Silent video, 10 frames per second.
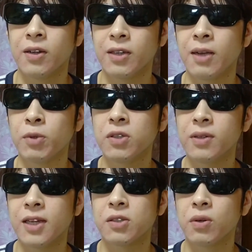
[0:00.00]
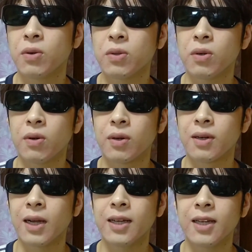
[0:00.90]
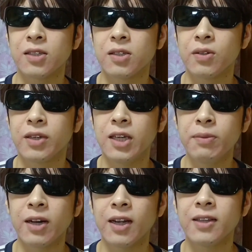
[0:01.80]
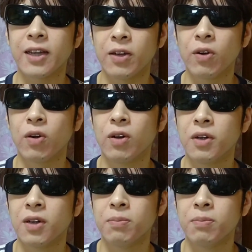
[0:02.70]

で、もちろんね、そのことを解決する義務はないんだけど、